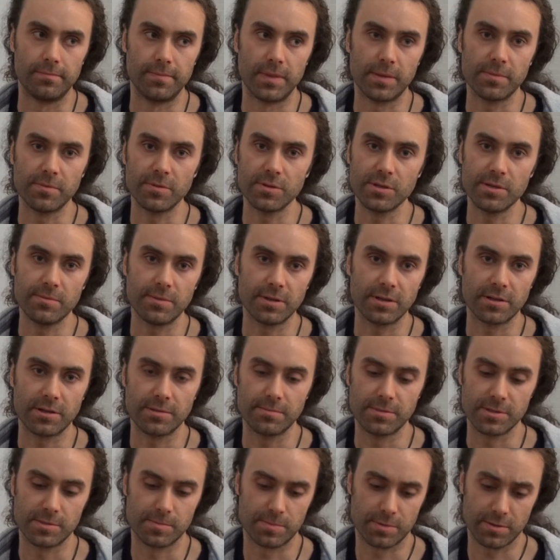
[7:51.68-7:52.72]
na pewno nie ma gry
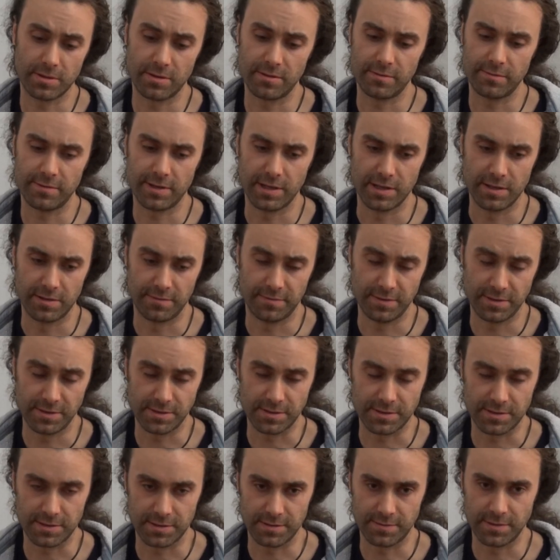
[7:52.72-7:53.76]
bez programowania,
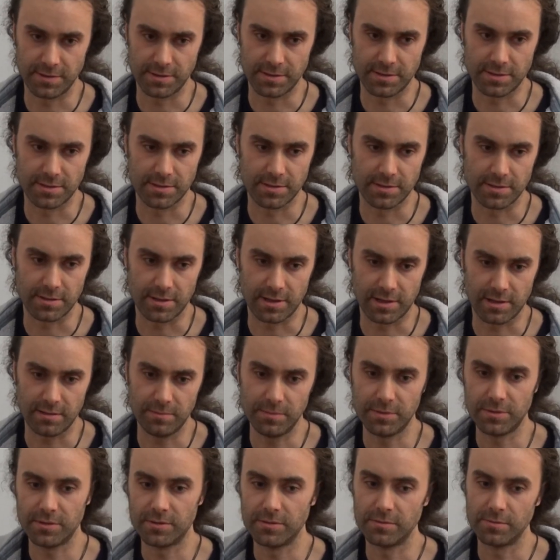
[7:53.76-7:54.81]
więc, więc
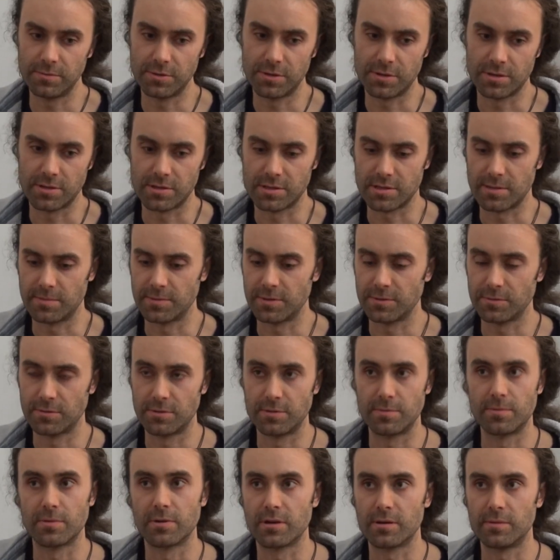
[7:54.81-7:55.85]
albo musisz się sam
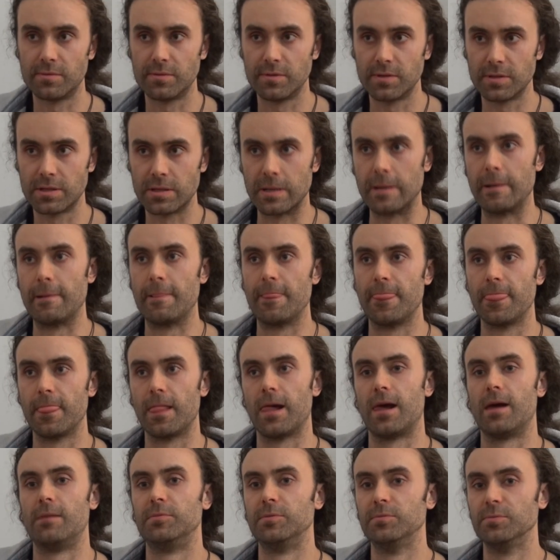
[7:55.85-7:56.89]
nauczyć programować,
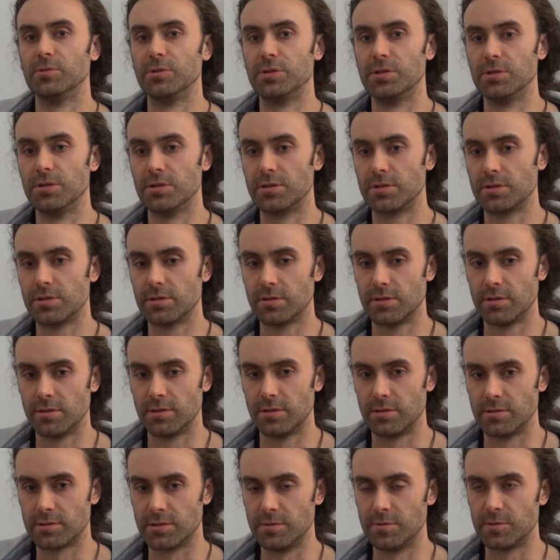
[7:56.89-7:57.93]
albo musisz
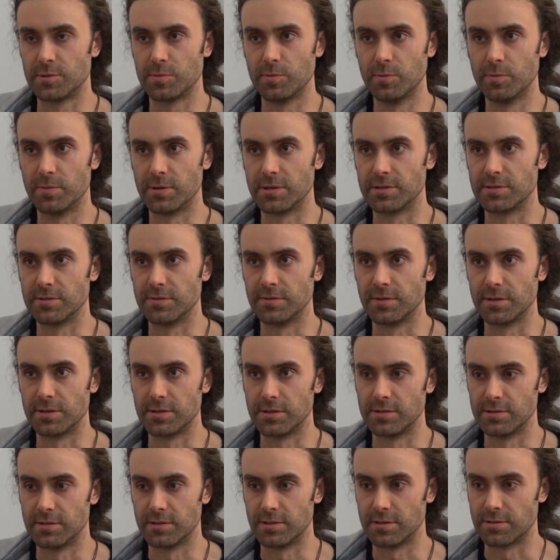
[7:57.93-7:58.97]
z kimś
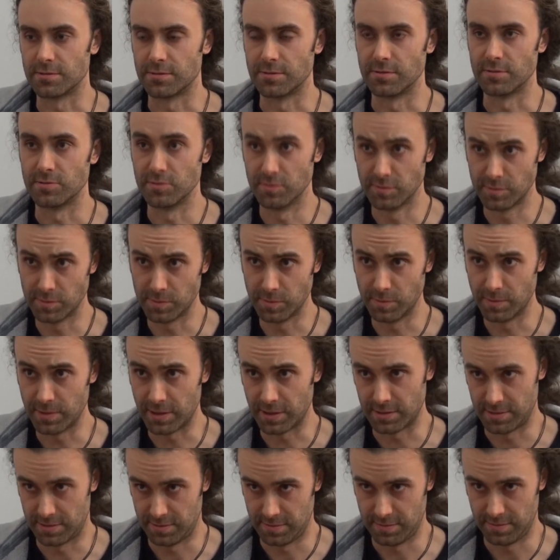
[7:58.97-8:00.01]
współpracować i znaleźć kogoś do
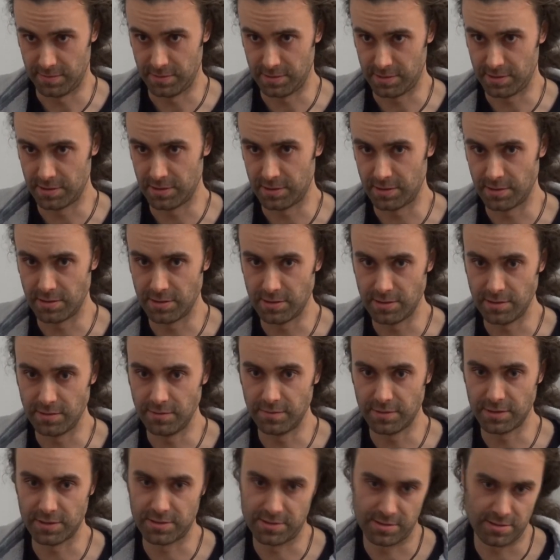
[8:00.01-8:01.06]
współpracy. Więc jeżeli
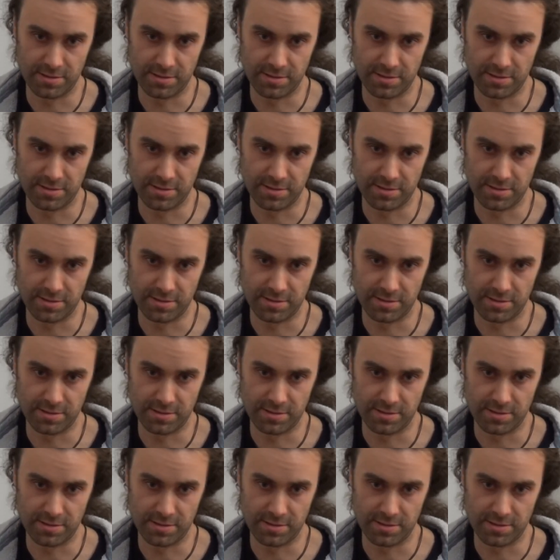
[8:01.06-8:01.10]
wiesz,